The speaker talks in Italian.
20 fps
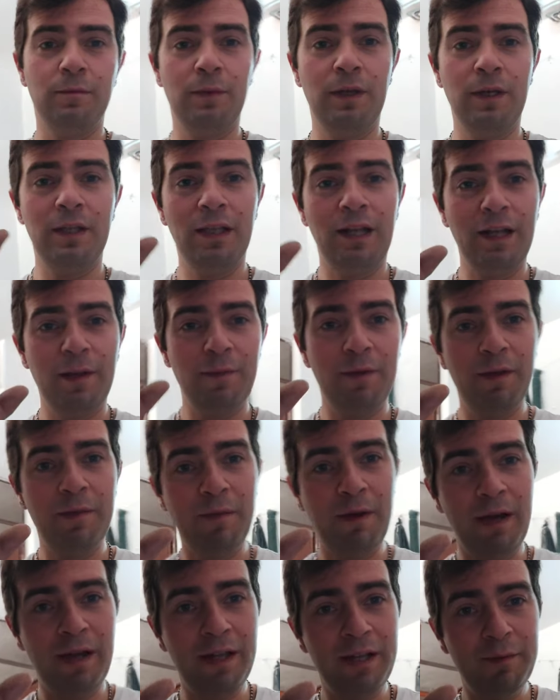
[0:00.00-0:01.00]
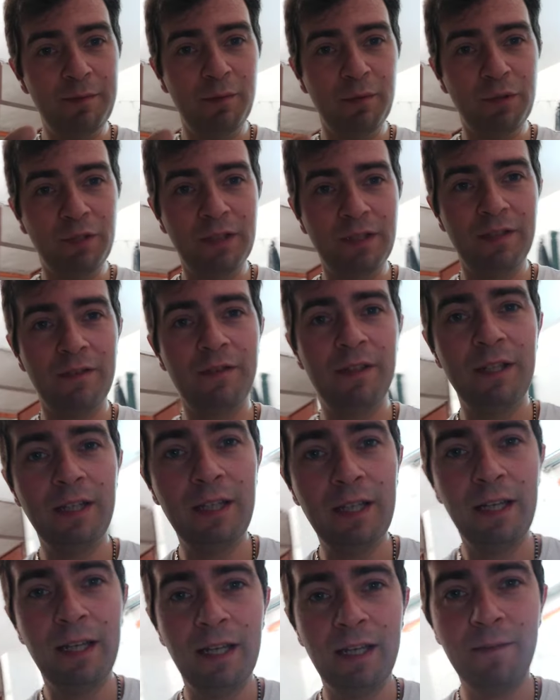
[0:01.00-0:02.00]
Beh, dalle mie mani potete
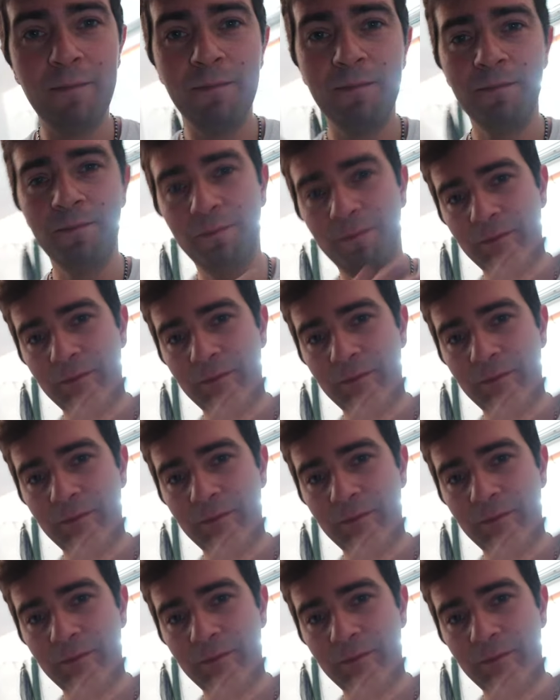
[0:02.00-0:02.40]
vedere